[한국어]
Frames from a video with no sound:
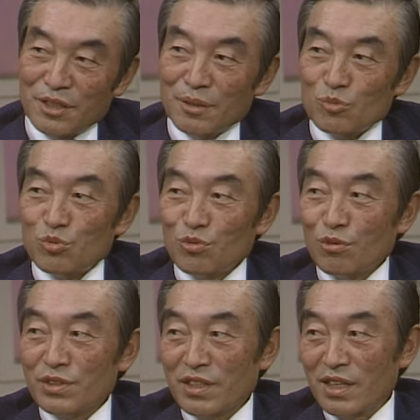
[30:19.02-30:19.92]
처음
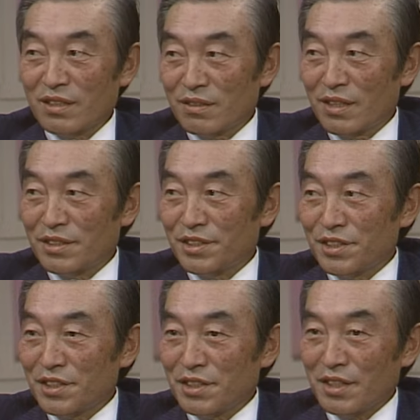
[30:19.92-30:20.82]
준공 식가 하던 날
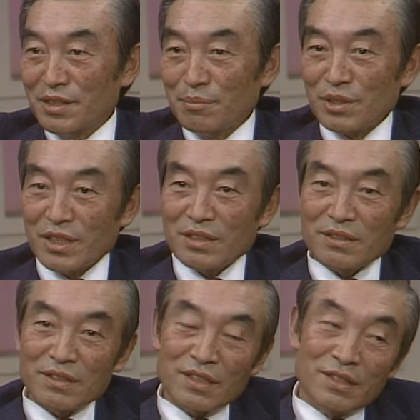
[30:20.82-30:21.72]
저녁에 제가
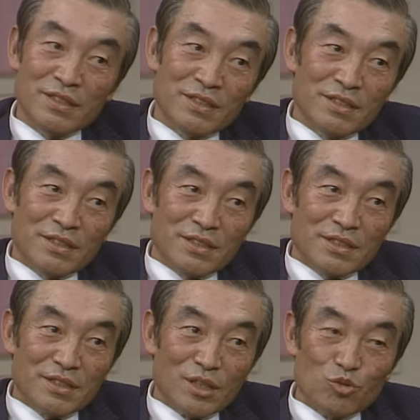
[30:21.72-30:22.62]
참석했는데 네.
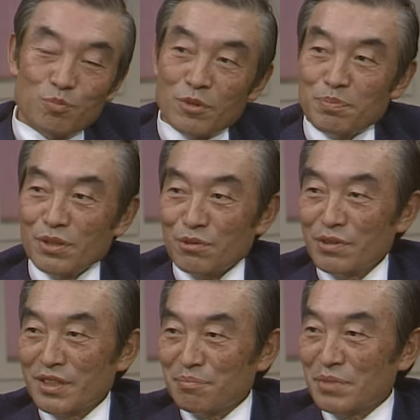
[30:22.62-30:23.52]
그때 숯불
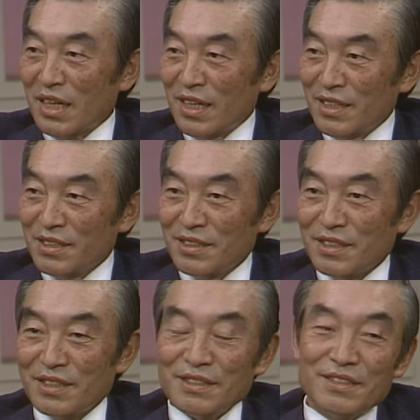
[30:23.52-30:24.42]
펴놓고 했습니다.
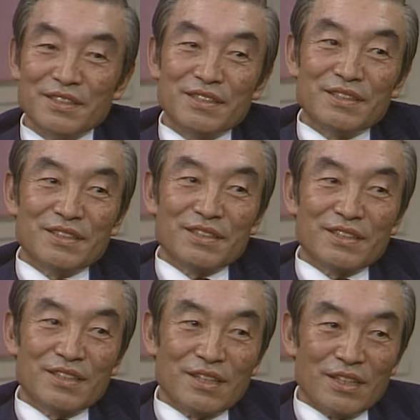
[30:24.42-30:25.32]
이제 그, 네.
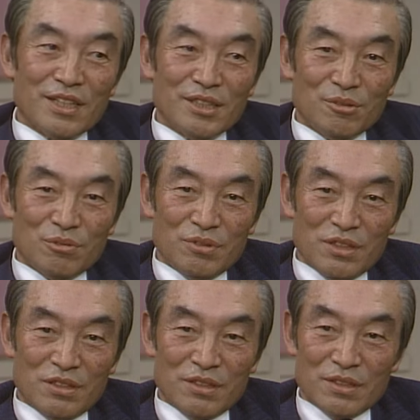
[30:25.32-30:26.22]
그래가지고
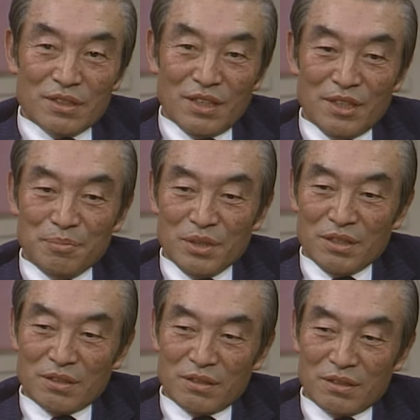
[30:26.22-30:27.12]
이
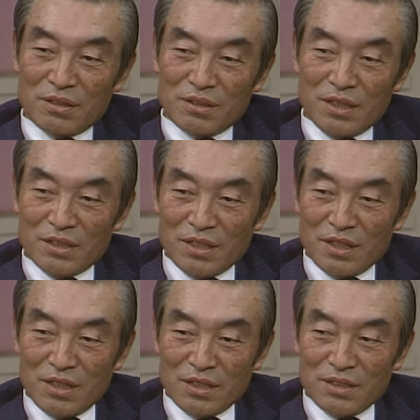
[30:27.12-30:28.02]
KBS에
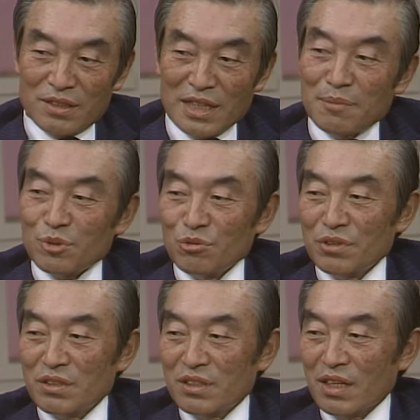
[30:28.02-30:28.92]
제가 그
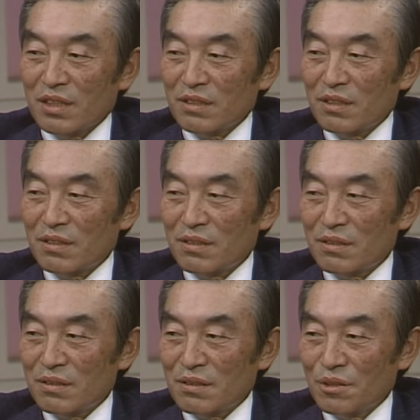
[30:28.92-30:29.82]
자문위원장을
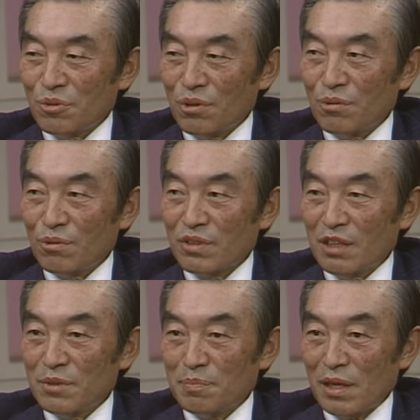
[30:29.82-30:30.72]
하고 그
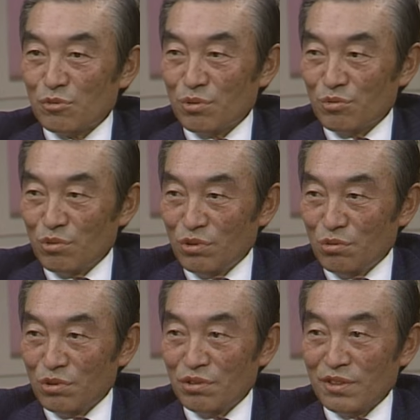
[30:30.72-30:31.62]
다음에 네.
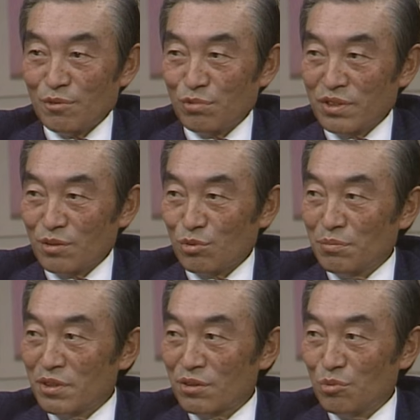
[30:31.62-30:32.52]
방송윤리위원회가
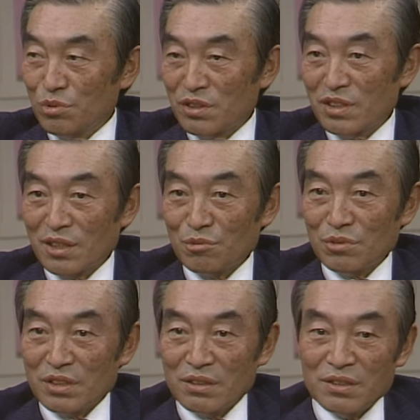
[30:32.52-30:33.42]
구성되면서 위원장이
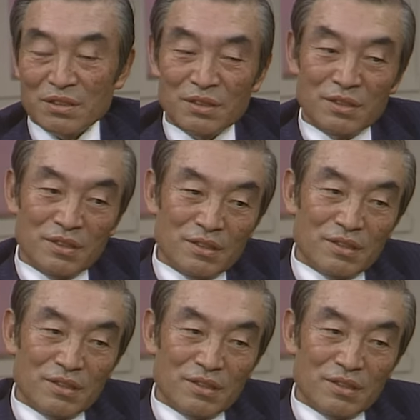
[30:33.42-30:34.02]
돼서 네.